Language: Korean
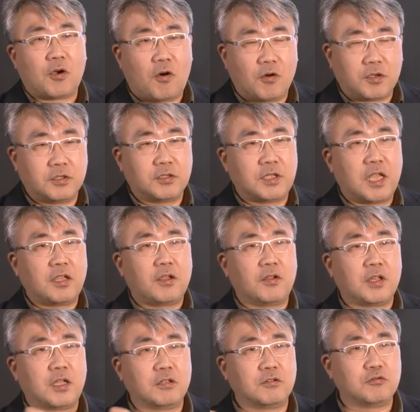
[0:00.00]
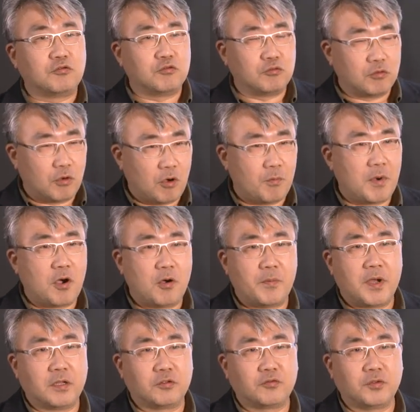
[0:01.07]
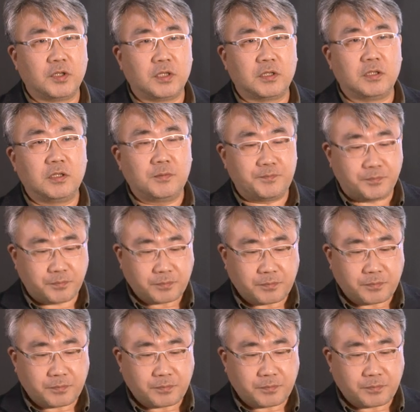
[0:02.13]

거기서 생겨나는 어마어마한 수익을